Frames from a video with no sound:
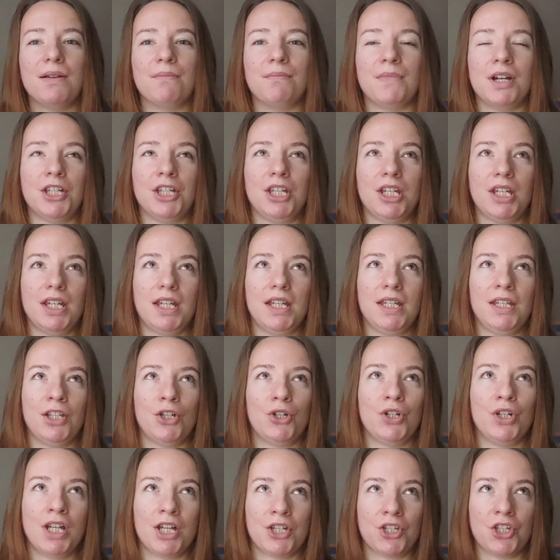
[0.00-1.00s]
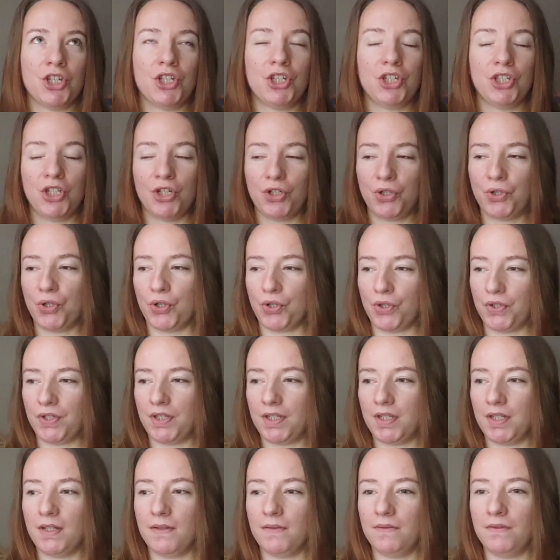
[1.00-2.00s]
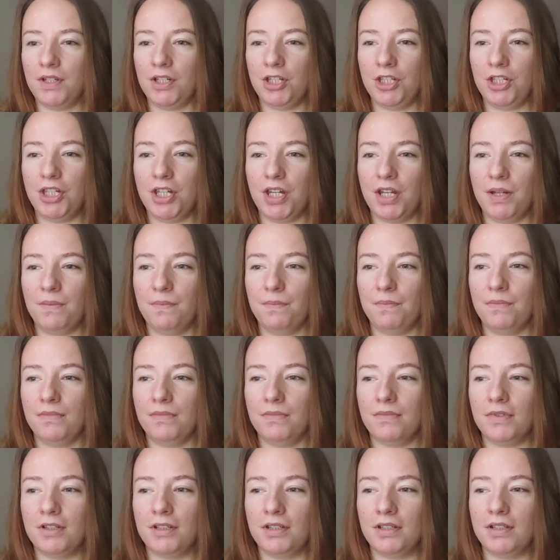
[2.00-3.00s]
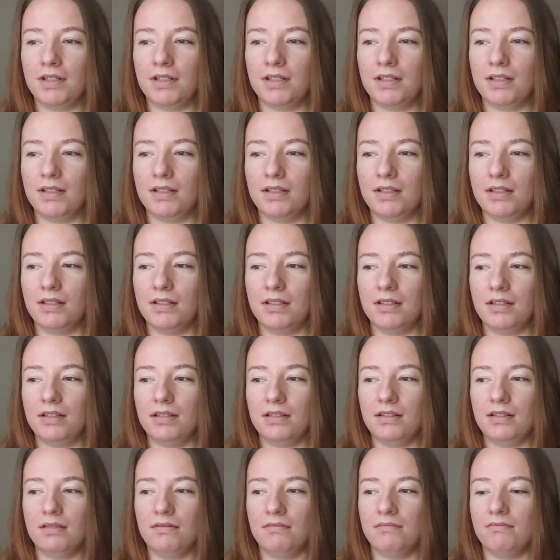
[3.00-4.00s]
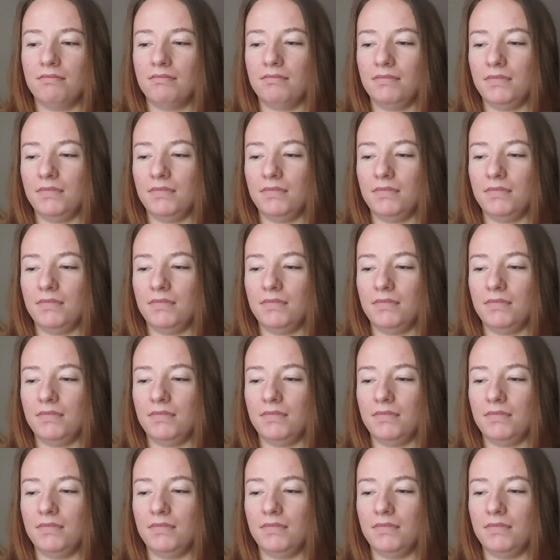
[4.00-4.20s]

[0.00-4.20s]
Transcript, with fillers: ma się nie kojarzyć tylko z wyjściem, e,